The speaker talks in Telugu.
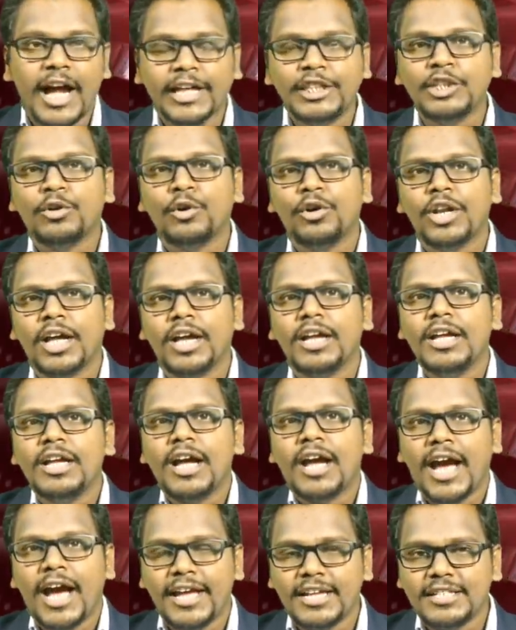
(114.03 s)
అది కూడా
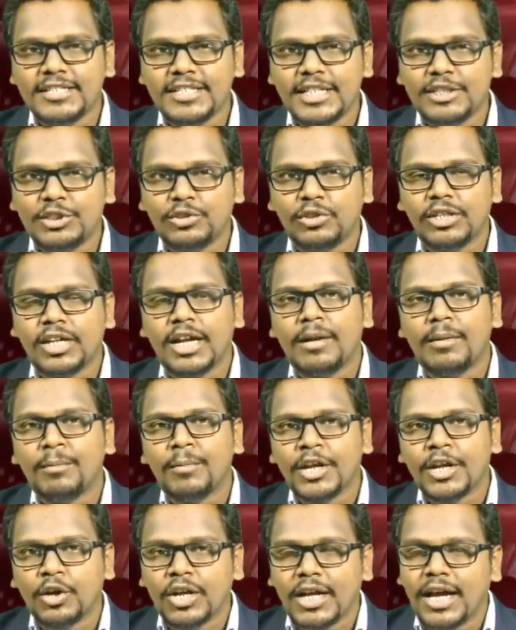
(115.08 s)
ఆయన చేస్తున్న
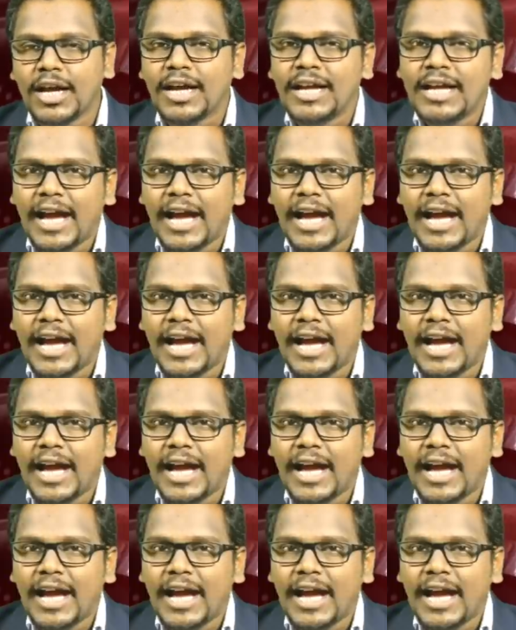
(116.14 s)
మరొక